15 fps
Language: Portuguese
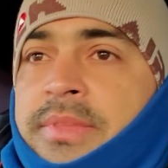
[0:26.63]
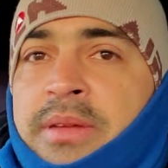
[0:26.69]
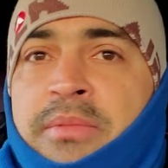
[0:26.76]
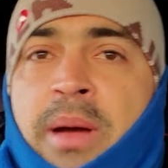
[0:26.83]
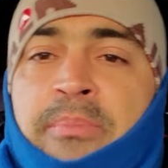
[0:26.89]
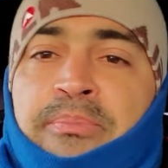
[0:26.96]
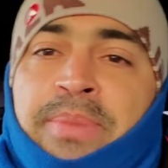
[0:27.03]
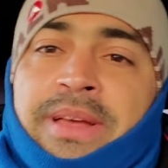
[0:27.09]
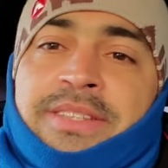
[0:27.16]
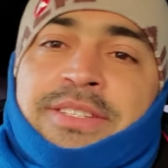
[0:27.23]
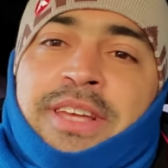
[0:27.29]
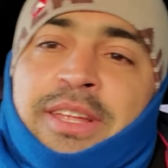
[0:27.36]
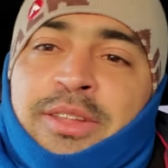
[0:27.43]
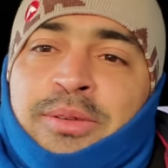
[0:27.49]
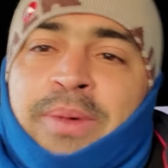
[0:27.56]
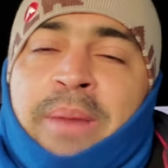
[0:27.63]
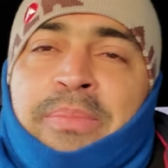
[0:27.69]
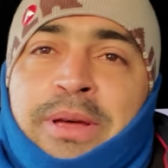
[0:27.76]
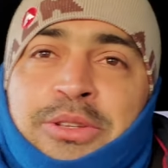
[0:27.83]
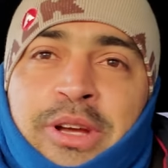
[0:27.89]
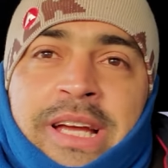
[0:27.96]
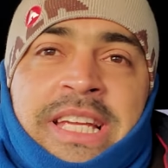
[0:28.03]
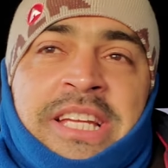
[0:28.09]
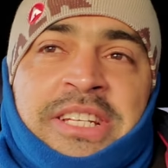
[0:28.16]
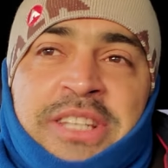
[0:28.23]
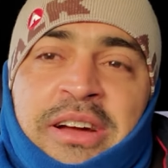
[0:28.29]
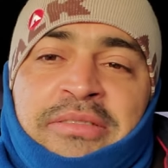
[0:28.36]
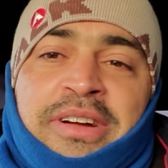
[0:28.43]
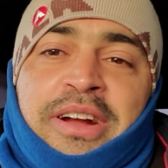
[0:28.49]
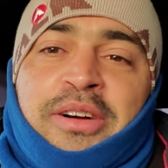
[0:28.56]
Mas é, pensa numa pessoa que a gente
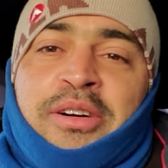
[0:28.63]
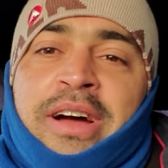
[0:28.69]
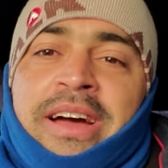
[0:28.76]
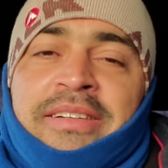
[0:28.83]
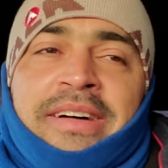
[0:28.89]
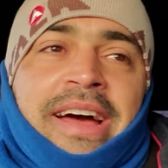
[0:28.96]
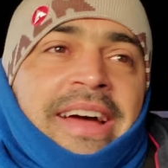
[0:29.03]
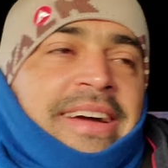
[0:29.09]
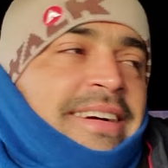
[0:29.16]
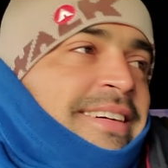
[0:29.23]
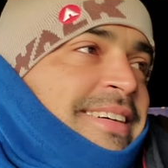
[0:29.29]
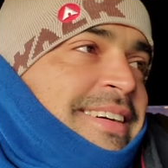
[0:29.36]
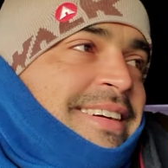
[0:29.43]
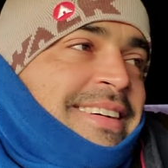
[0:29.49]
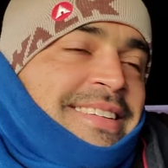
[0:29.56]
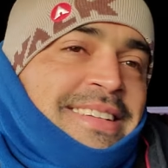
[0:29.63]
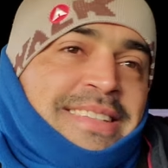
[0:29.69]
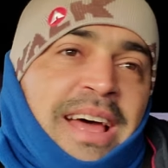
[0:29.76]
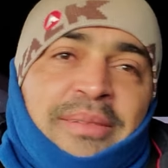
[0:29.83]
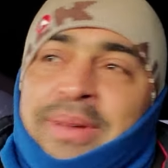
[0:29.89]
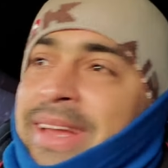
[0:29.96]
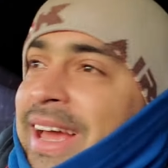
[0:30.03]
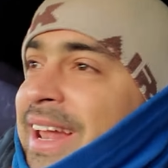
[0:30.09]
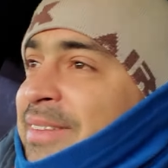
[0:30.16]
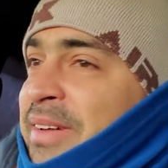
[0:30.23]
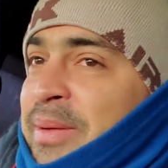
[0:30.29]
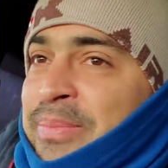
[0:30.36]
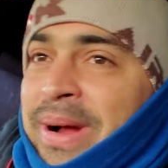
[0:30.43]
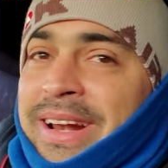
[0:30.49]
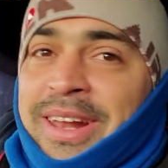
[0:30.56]
tinha vergonha, velho de saber que ela
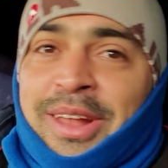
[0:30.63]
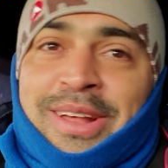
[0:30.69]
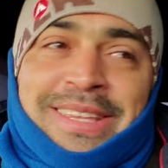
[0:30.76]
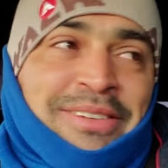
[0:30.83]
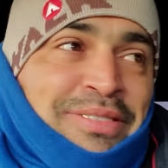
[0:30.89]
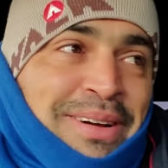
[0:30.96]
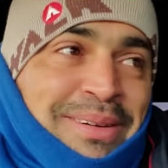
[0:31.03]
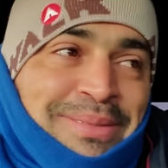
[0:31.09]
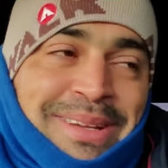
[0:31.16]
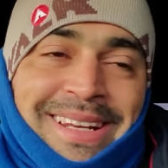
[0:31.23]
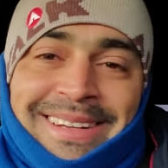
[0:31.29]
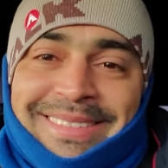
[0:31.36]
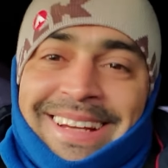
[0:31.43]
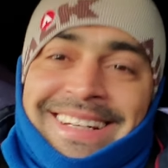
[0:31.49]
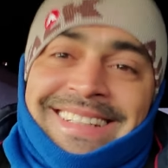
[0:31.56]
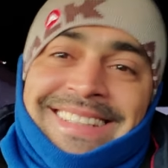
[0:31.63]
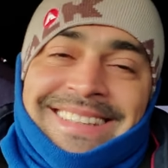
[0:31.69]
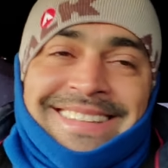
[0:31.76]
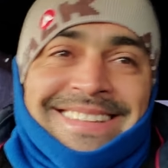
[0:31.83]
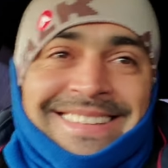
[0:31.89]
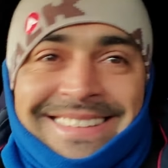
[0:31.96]
vai parte da nossa família, velho.